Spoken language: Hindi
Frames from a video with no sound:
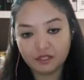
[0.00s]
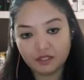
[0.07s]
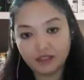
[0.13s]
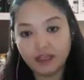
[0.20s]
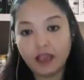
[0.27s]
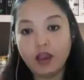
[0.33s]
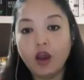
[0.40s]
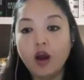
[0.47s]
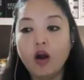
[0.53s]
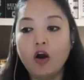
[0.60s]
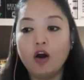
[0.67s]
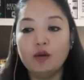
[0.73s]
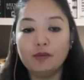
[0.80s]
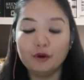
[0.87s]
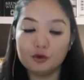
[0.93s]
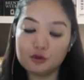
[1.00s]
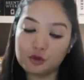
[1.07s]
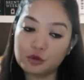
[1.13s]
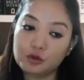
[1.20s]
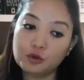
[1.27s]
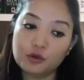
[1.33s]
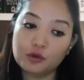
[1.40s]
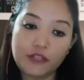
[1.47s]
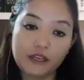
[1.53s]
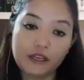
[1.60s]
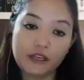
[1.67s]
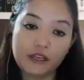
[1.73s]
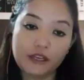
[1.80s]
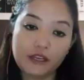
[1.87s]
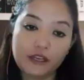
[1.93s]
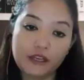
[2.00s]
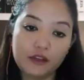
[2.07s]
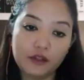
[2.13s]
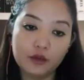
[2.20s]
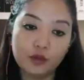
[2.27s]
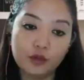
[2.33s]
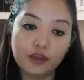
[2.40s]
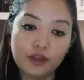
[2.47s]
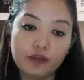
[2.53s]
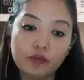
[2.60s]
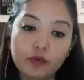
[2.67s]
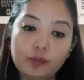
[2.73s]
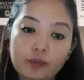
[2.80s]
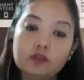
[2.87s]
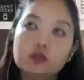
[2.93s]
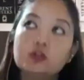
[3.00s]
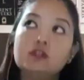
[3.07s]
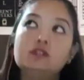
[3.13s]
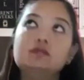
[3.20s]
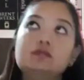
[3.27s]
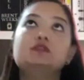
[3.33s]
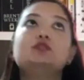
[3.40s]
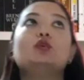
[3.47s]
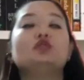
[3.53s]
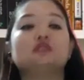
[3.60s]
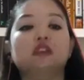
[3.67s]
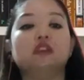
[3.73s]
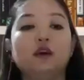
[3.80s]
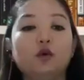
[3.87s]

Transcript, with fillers: ठीक है और मैं कुछ लोगों को देखती हूँ कि वो बिल्कुल सोते